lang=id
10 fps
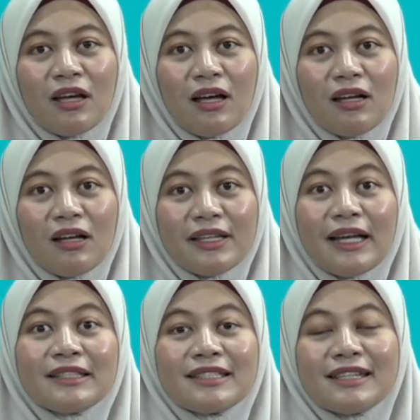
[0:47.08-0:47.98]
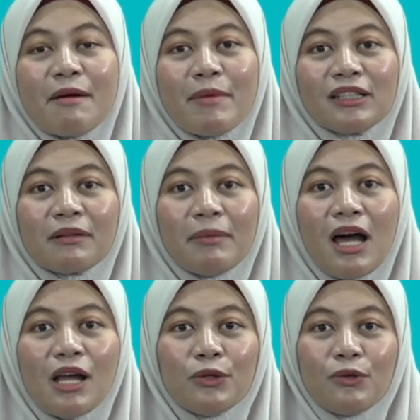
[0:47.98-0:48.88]
uh, yang gampang
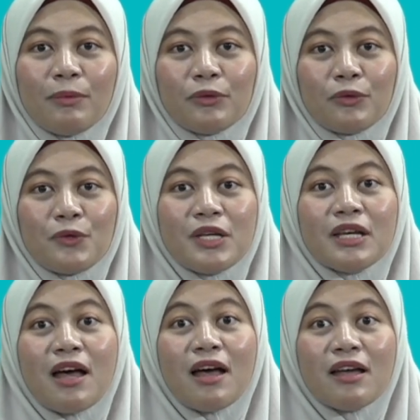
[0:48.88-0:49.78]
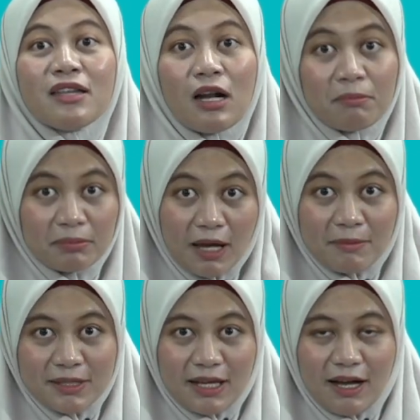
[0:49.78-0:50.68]
terpengaruh tuh apa tuh? Giga yapta
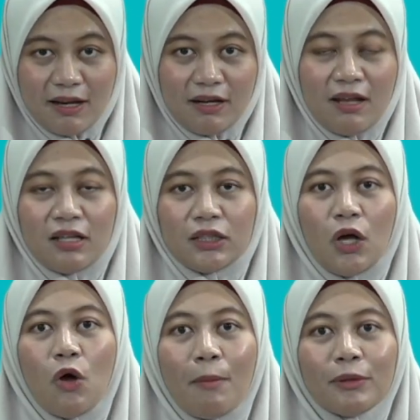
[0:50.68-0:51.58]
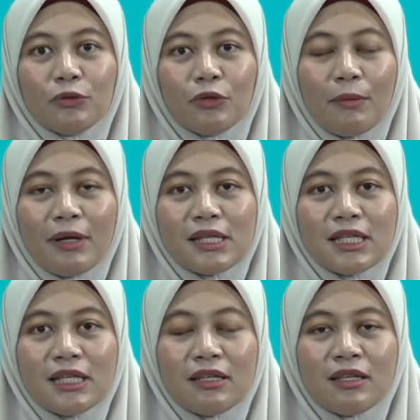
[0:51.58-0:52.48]
misalkan. Atau apa tuh,
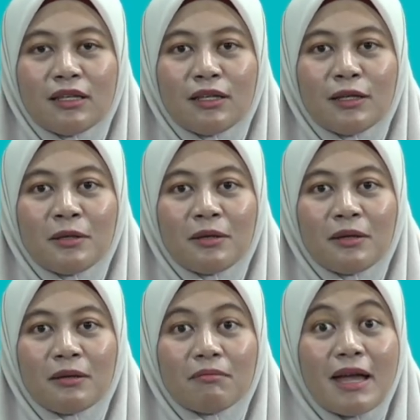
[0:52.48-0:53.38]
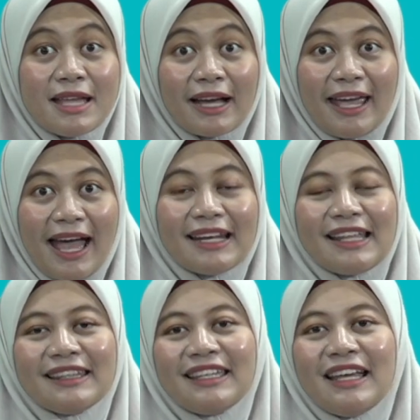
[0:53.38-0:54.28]
apalagi? Banyak ya,
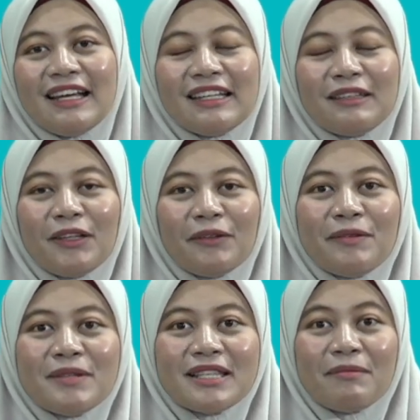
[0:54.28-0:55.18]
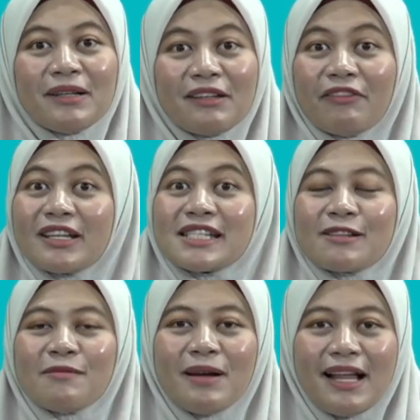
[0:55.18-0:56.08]
nanti eh, teman-teman uh, bisa merefresh
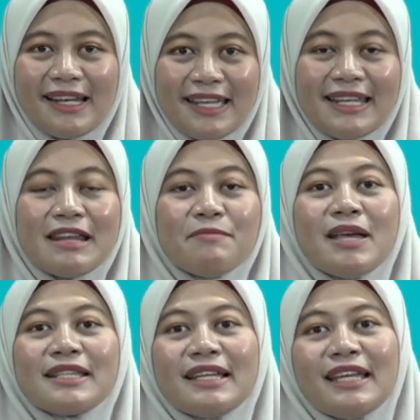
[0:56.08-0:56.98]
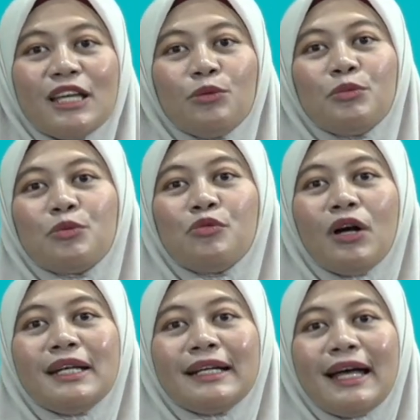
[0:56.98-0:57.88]
kembali dan biasanya itu
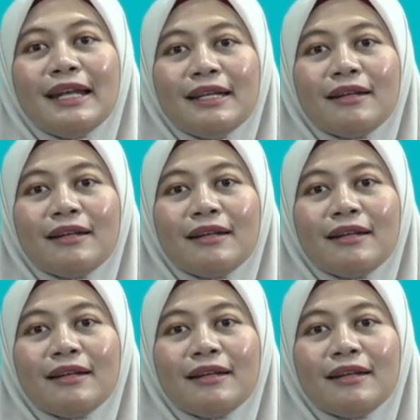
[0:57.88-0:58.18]
berhubungan dengan